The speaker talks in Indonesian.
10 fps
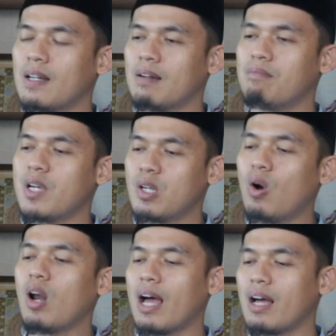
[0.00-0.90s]
eh,
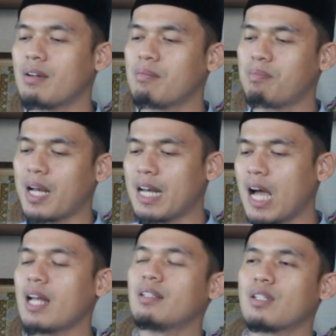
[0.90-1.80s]
menolak
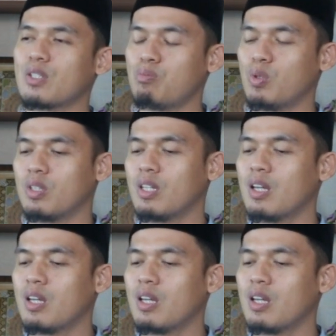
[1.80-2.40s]
pandangan tersebut.